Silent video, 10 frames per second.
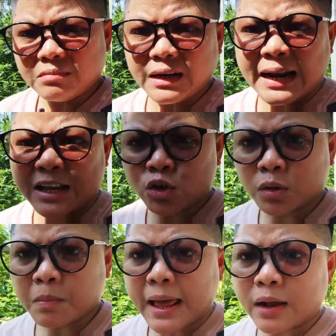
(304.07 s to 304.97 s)
lanjut
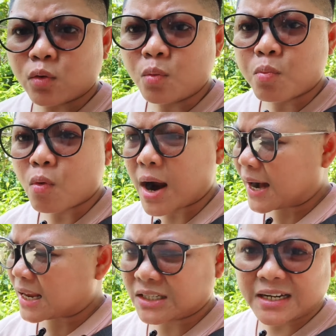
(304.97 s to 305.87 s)
melaku
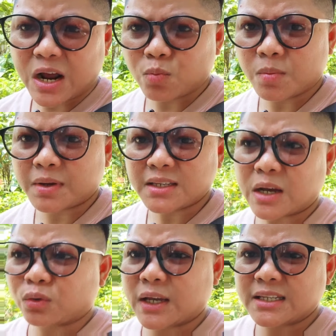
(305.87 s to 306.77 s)
puanasin gak umum guys
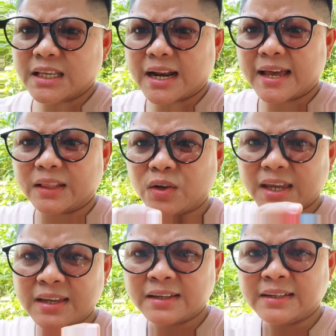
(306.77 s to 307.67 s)
aku tak istirahat oke
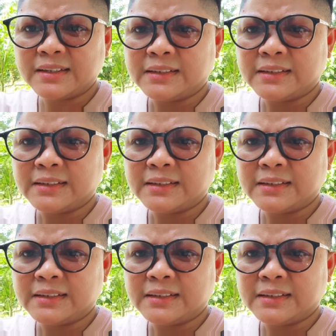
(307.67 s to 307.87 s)
okay?